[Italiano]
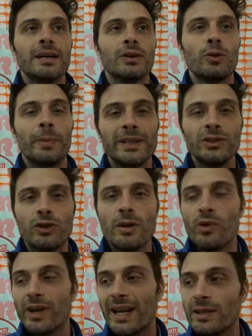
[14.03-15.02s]
Col Partito
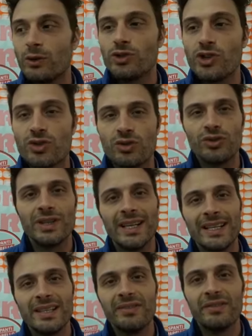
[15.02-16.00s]
Democratico ci sono
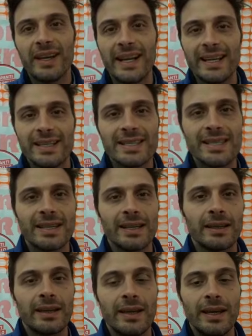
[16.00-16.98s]
delle differenze
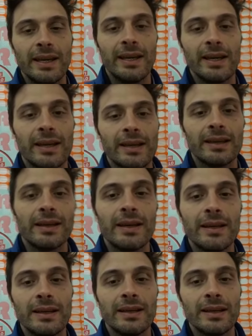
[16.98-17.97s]
che
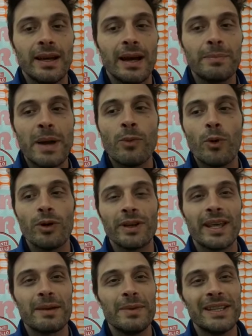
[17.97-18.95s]
eh abbiamo
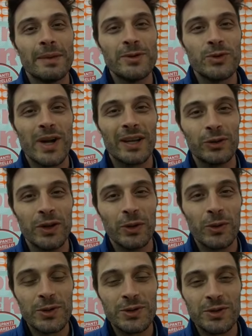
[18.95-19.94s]
chiaramente misurato nel
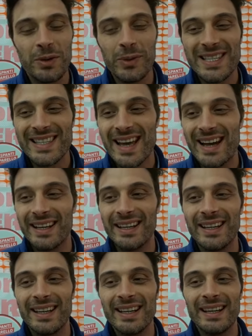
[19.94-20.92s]
corso di questi
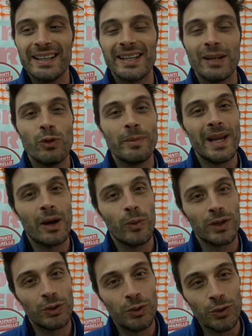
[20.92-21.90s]
anni, dal
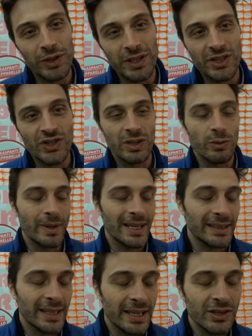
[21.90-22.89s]
2014,
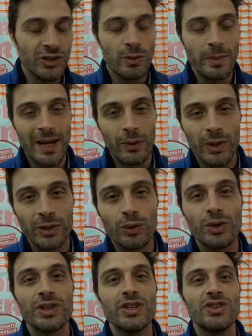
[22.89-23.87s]
2013,
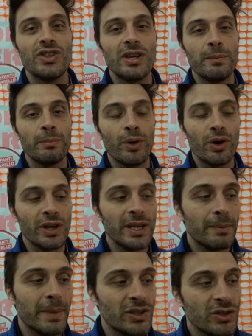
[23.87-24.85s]
2014 in poi,
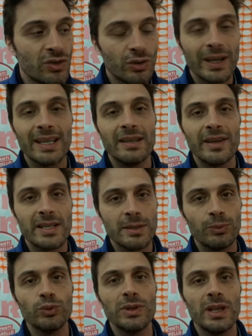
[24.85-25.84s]
ma ci sono anche diversi
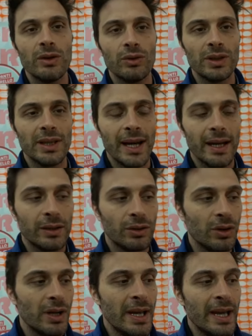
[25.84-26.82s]
punti di
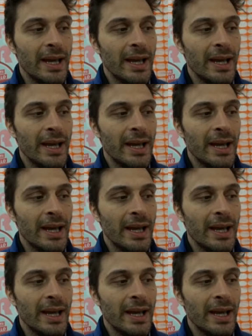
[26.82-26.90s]
contatto